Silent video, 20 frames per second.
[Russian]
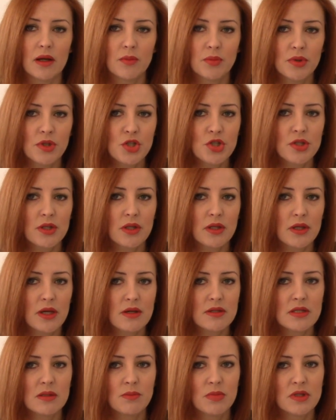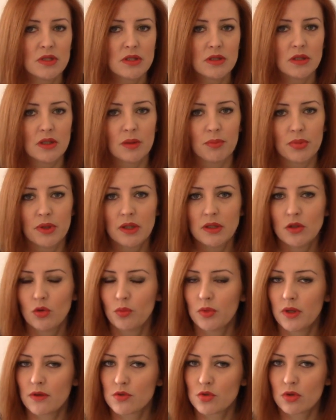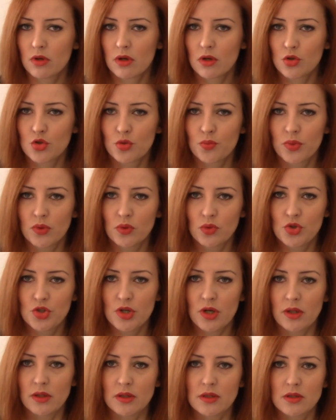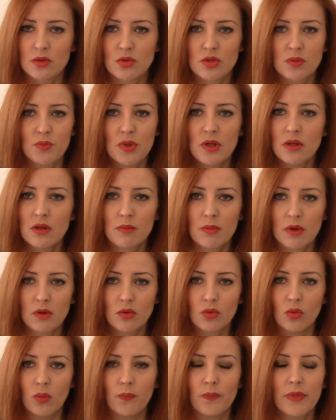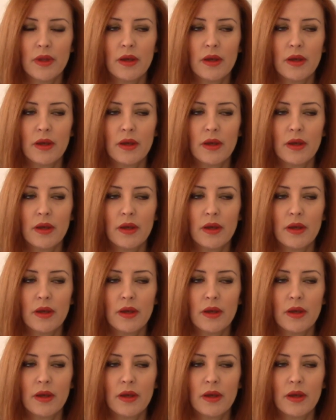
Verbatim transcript: Обычно я себе делала планы, у меня все хорошо получалось, но теперь не могу.